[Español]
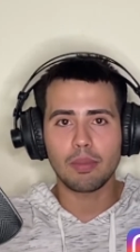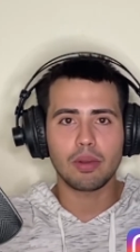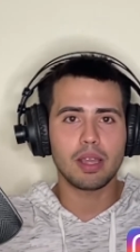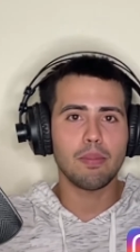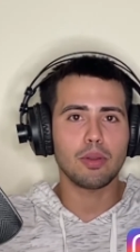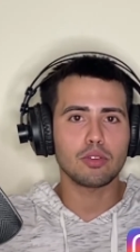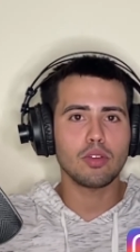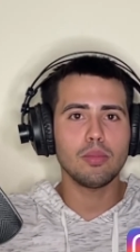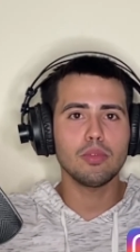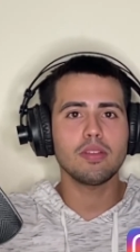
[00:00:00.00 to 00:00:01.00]
Por ejemplo, todo
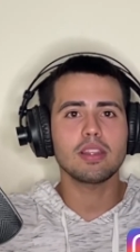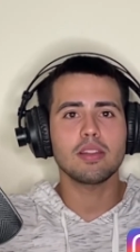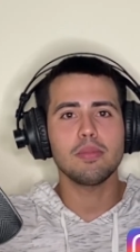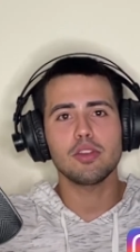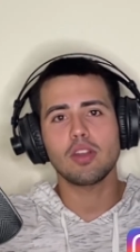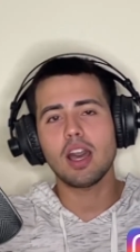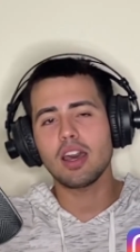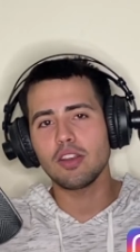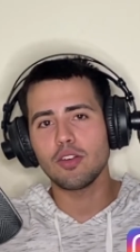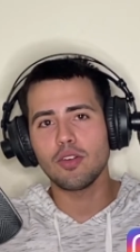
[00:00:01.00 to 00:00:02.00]
el mundo habla de ser
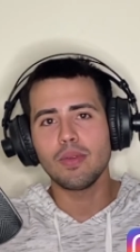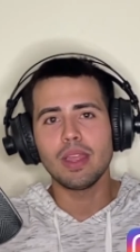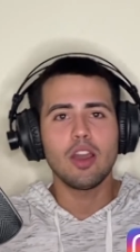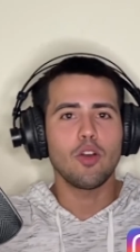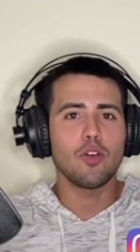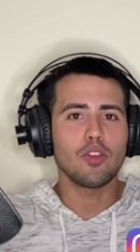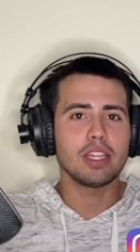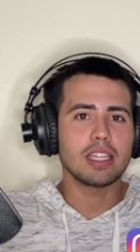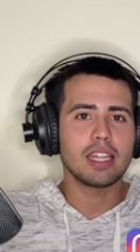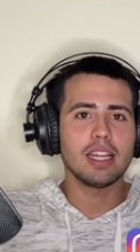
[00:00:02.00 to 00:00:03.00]
millonario o
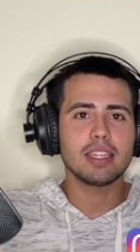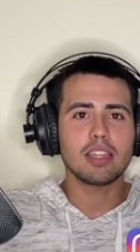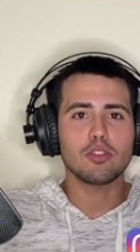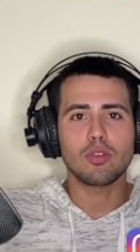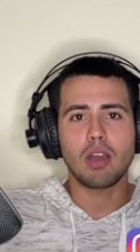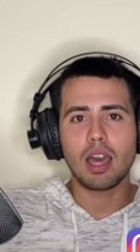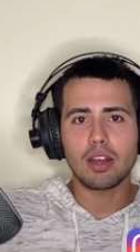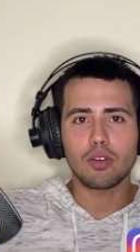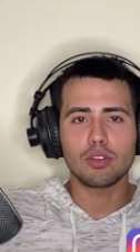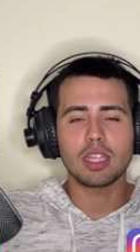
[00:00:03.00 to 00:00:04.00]
de tener tantos
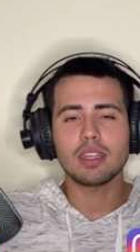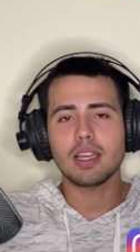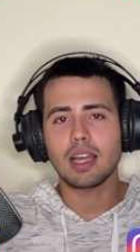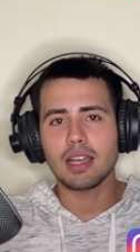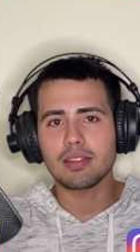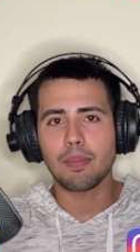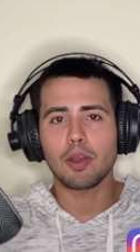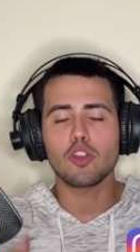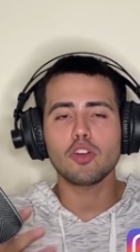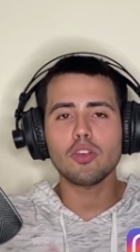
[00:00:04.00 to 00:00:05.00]
carros o tantas casas,
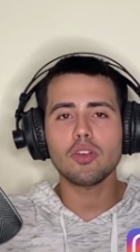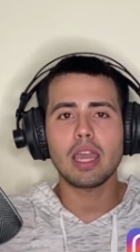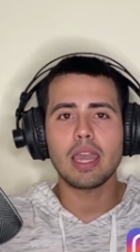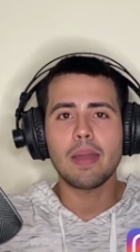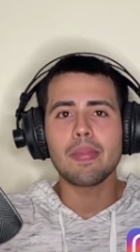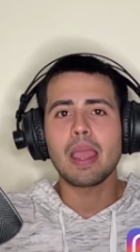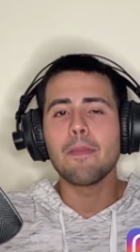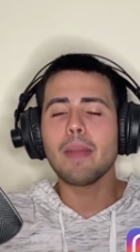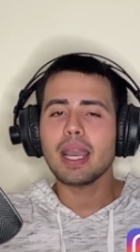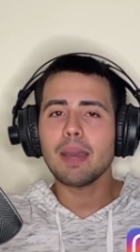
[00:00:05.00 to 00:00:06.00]
pero yo creo que
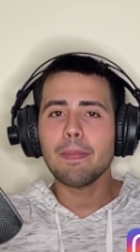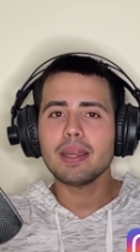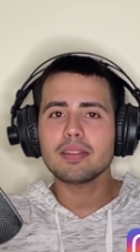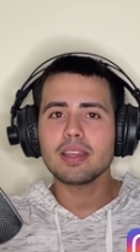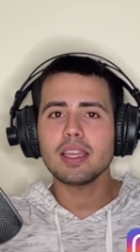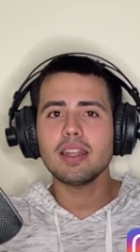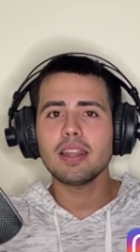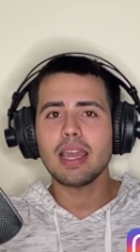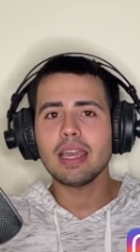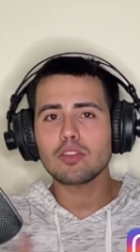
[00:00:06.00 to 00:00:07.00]
más que
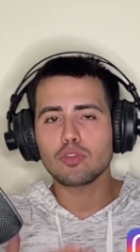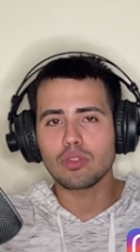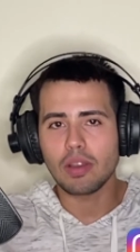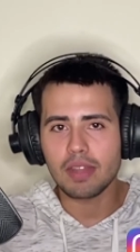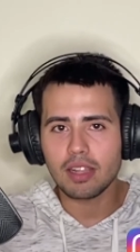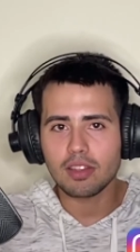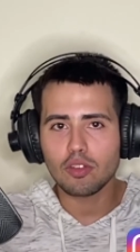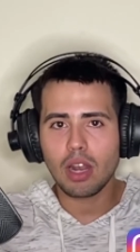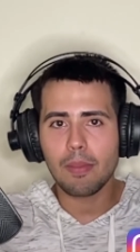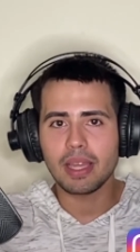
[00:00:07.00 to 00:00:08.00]
perseguir eso que viene
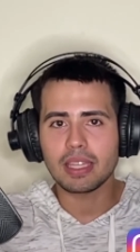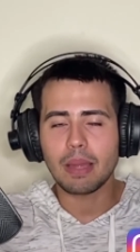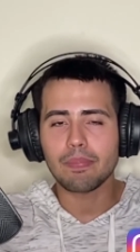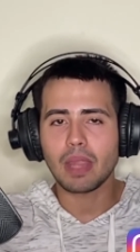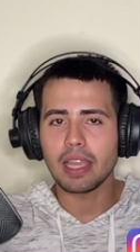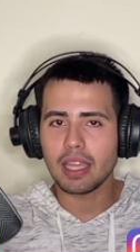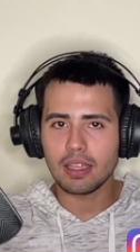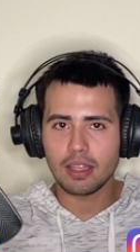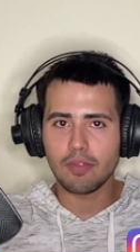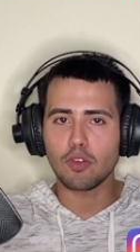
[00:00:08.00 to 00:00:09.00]
siendo la meta, hay que
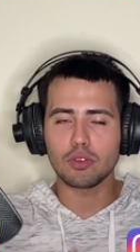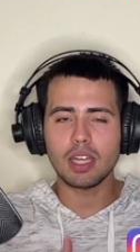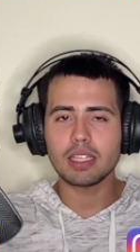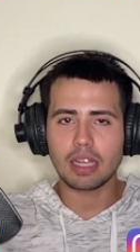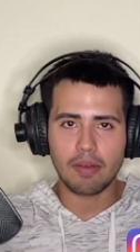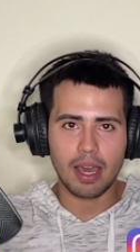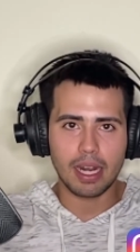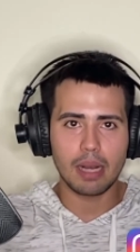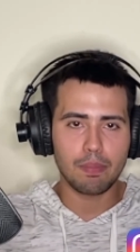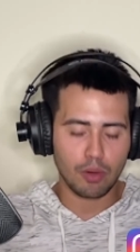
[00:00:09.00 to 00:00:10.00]
disfrutar y trabajar
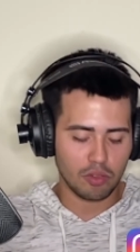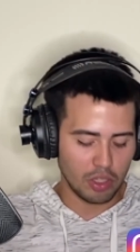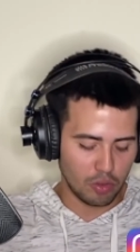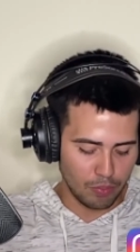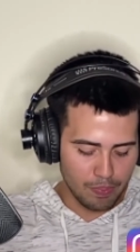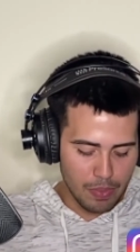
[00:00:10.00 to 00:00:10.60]
en el proceso.